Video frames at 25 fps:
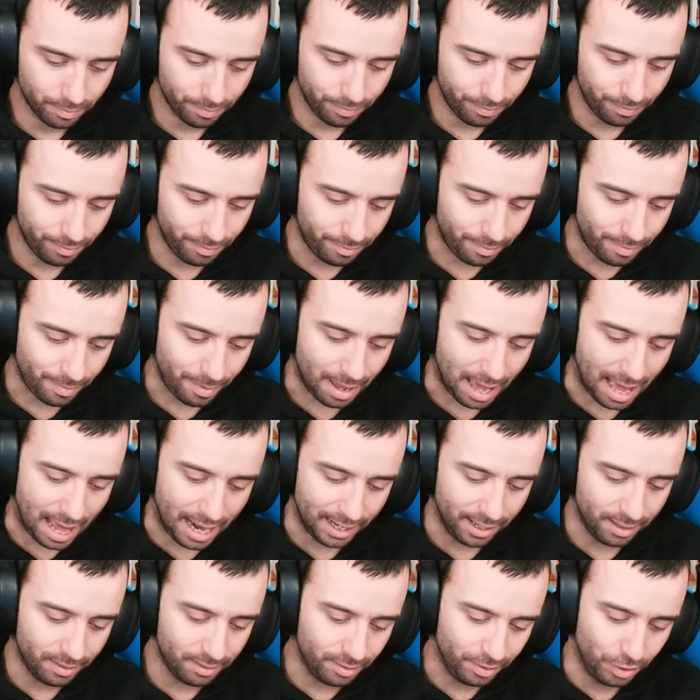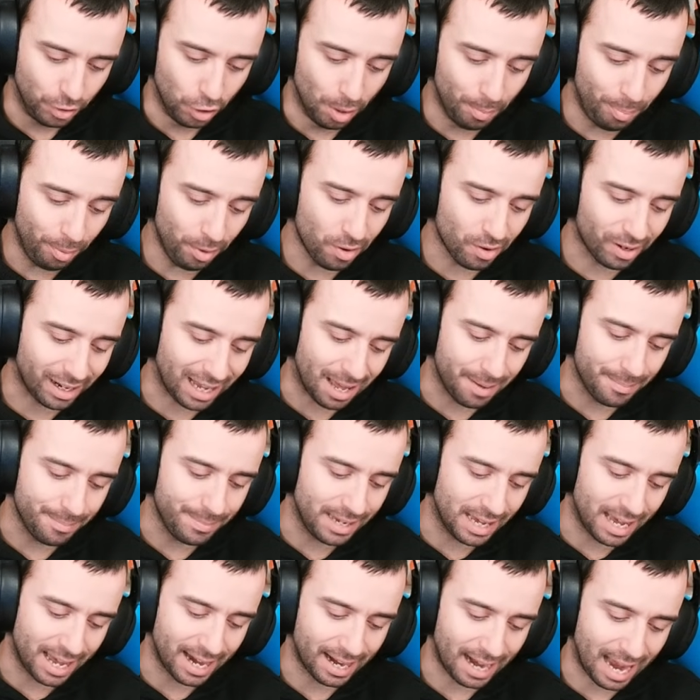Mm, vale, no puedo
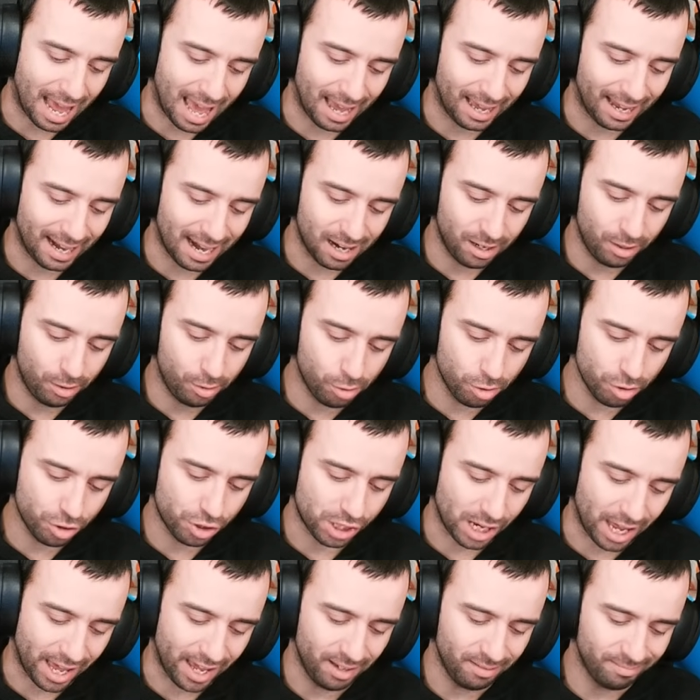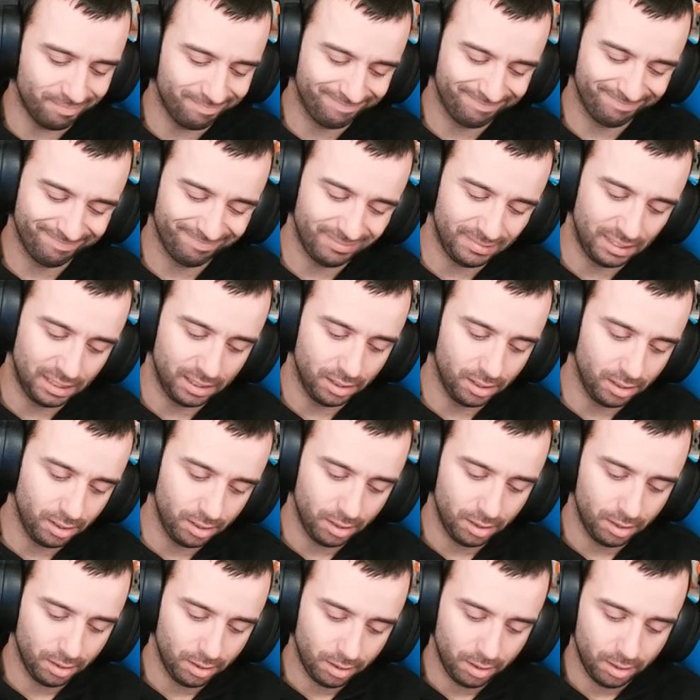cambiar a gran cosa, ¿eh?
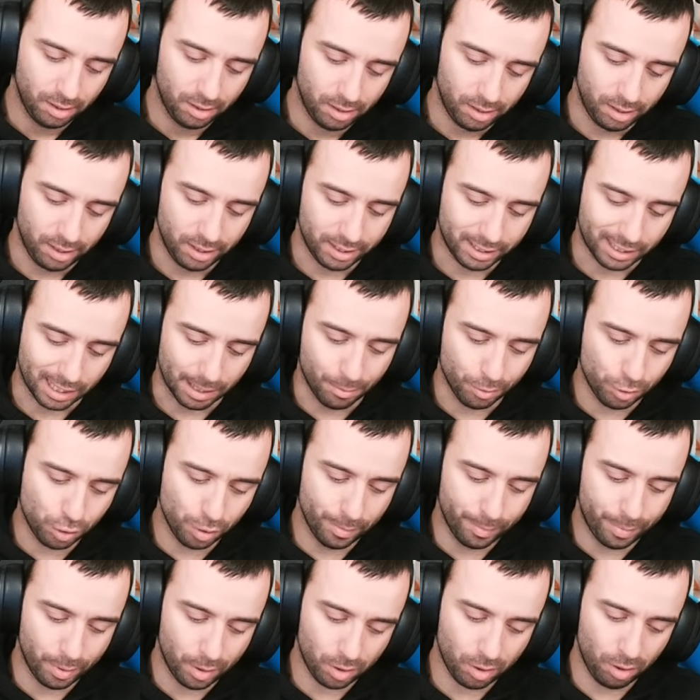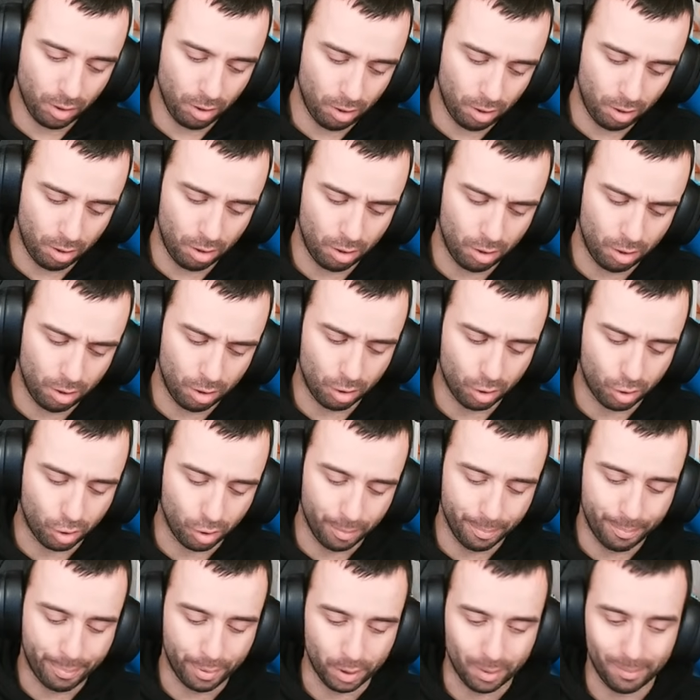Estamos un poco
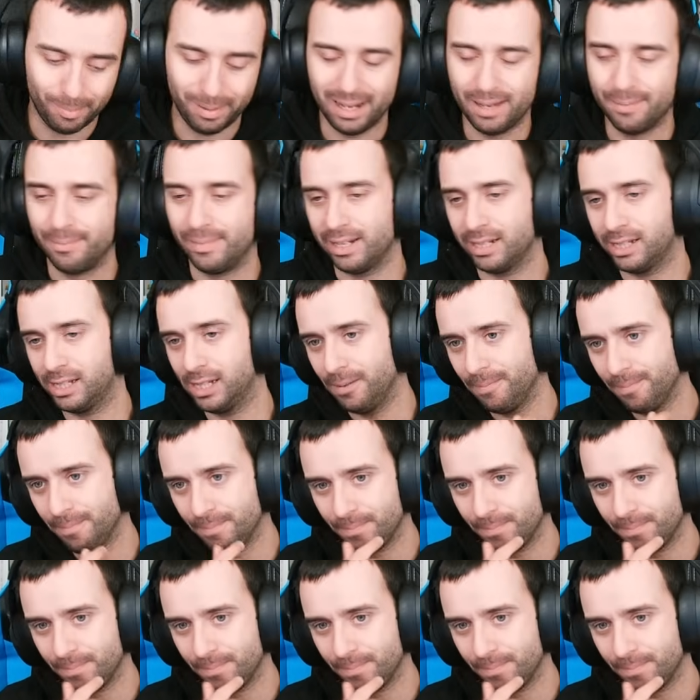con problemas, ¿eh?